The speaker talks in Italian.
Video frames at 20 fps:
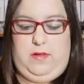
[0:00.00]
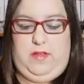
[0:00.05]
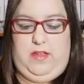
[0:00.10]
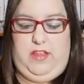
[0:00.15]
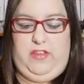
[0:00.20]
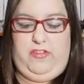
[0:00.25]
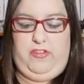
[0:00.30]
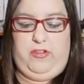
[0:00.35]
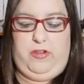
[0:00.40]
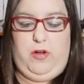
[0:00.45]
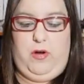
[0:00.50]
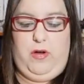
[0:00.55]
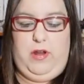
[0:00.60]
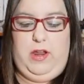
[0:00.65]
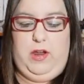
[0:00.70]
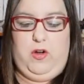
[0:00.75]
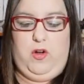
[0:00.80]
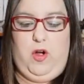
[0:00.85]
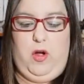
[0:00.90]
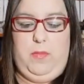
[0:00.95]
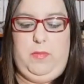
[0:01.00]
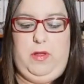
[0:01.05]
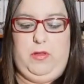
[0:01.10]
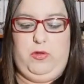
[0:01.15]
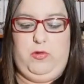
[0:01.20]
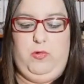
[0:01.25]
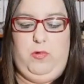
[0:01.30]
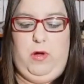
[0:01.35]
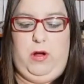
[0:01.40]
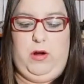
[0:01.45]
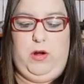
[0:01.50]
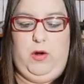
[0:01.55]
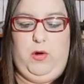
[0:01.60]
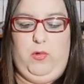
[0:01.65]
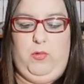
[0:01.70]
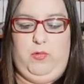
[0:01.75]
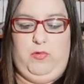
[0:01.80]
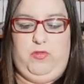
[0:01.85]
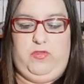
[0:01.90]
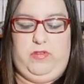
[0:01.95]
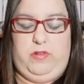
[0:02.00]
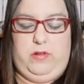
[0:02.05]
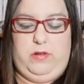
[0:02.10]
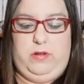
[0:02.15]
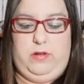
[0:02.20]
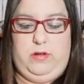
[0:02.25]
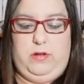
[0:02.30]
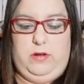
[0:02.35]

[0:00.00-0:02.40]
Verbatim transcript: History come to a close